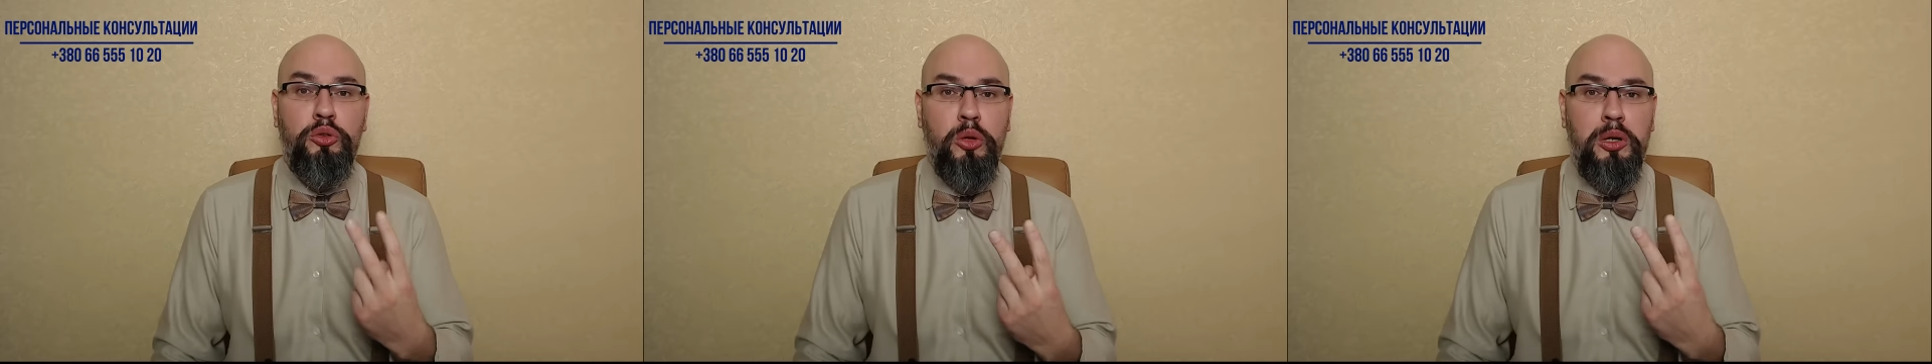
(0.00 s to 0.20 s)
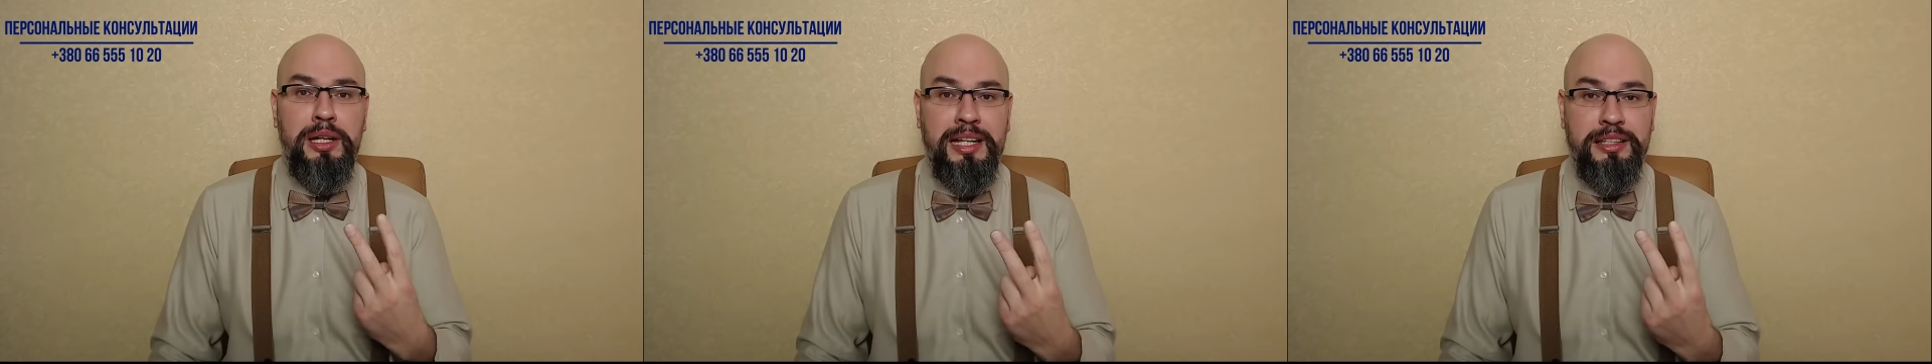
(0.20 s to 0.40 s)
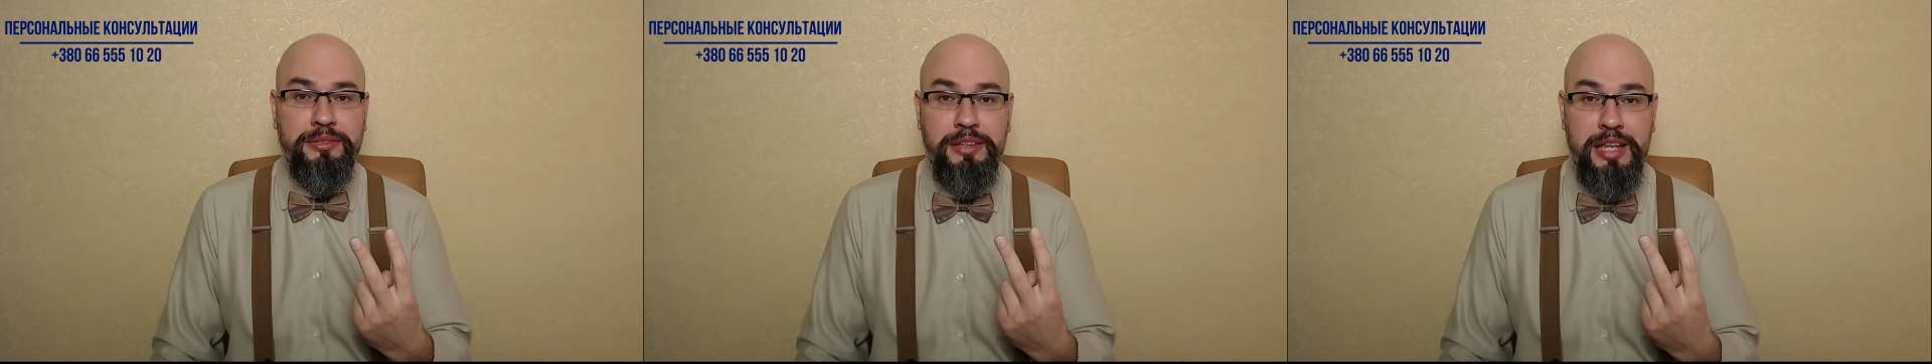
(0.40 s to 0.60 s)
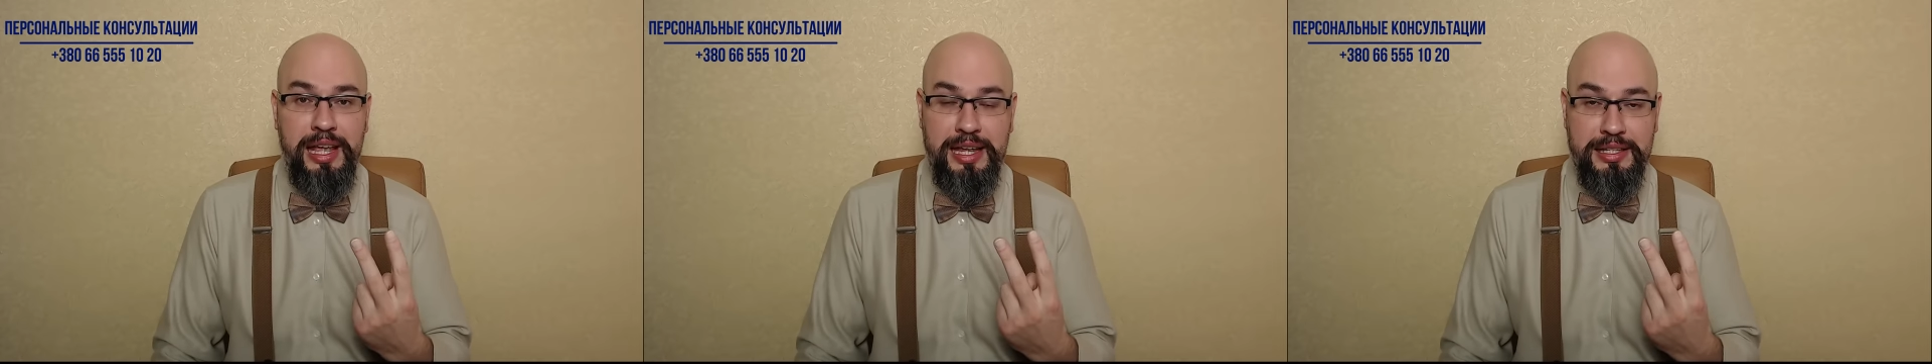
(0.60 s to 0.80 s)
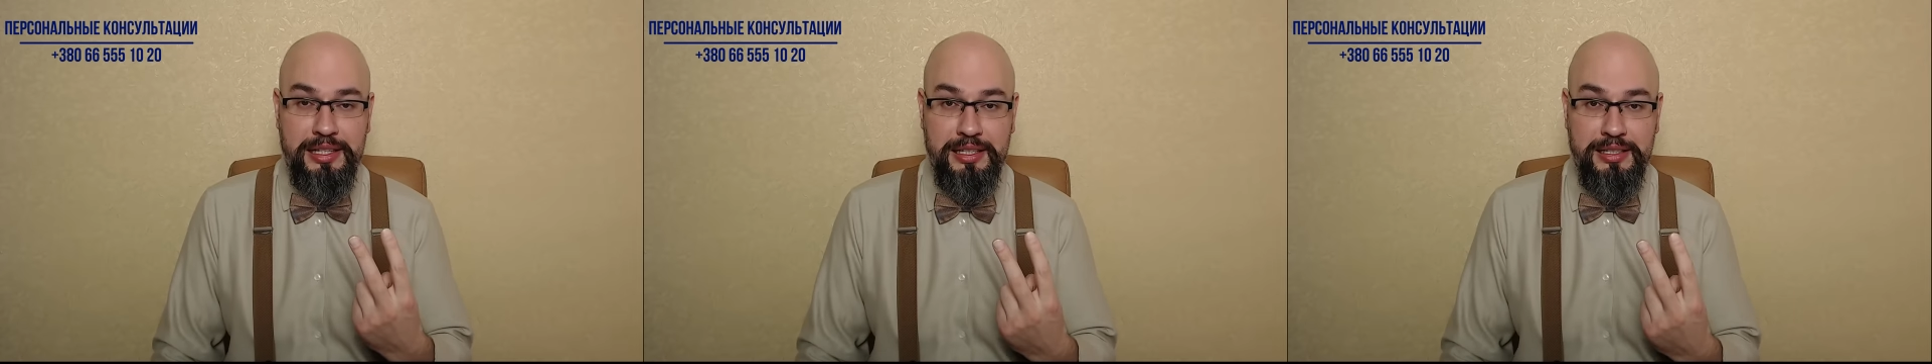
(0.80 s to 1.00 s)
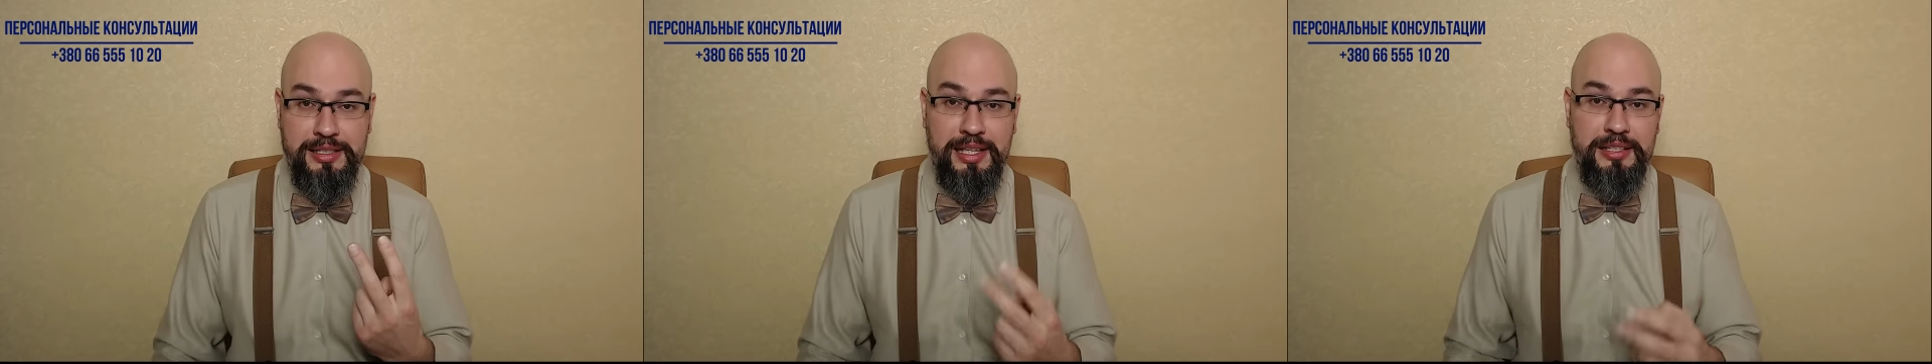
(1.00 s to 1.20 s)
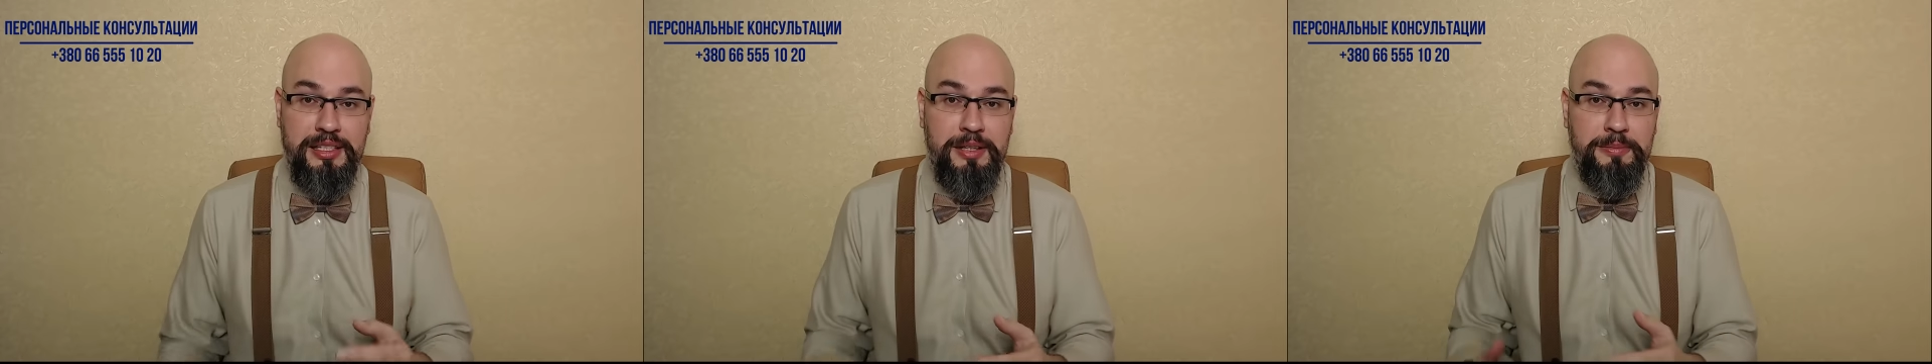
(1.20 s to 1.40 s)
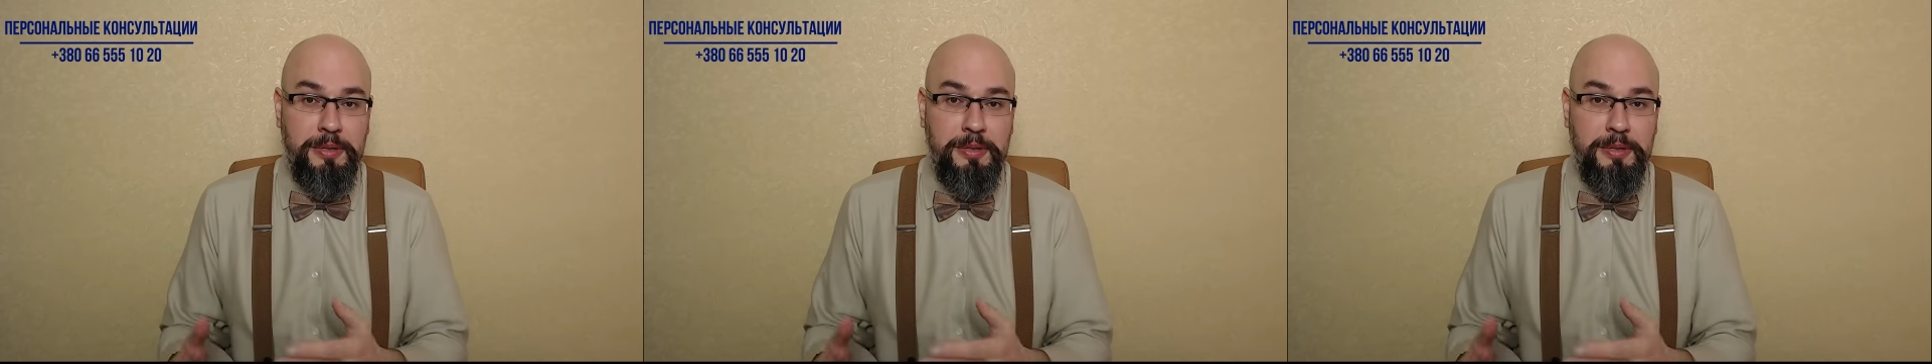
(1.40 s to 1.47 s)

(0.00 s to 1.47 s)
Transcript: только две этих статьи,